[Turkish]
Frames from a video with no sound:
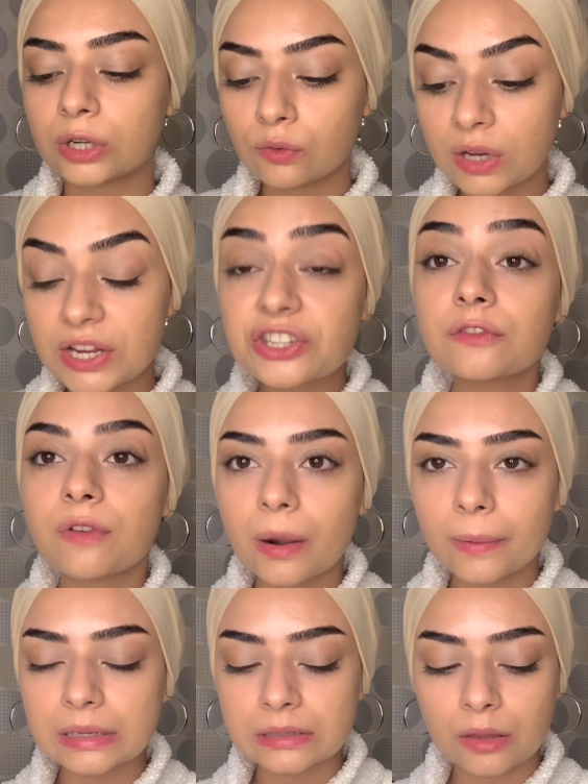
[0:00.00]
Revelation far
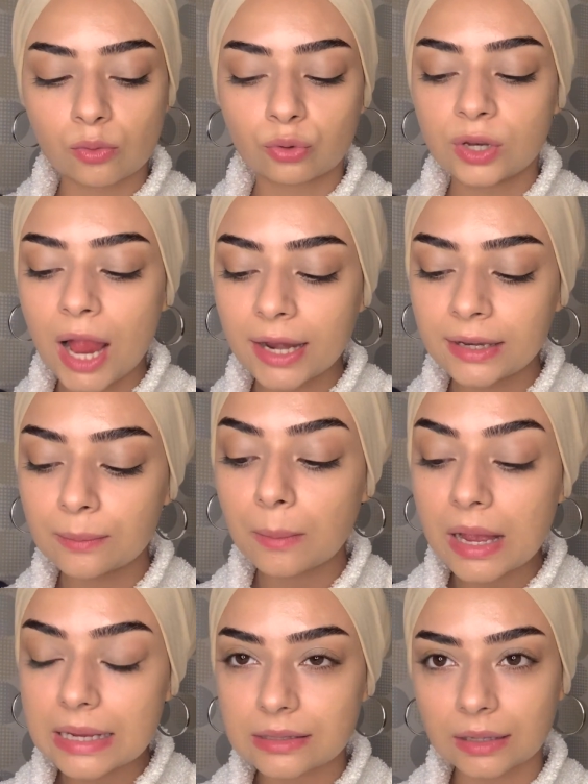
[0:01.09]
paletinden olur. Yani
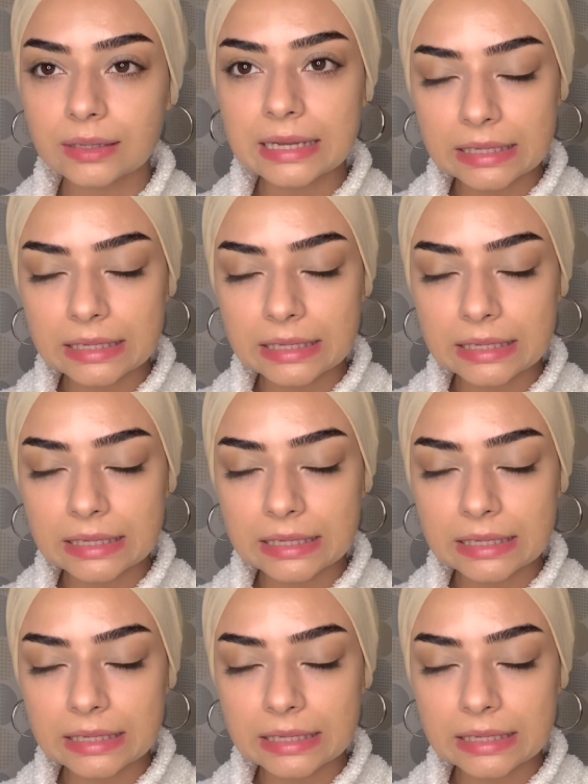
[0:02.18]
maksat iki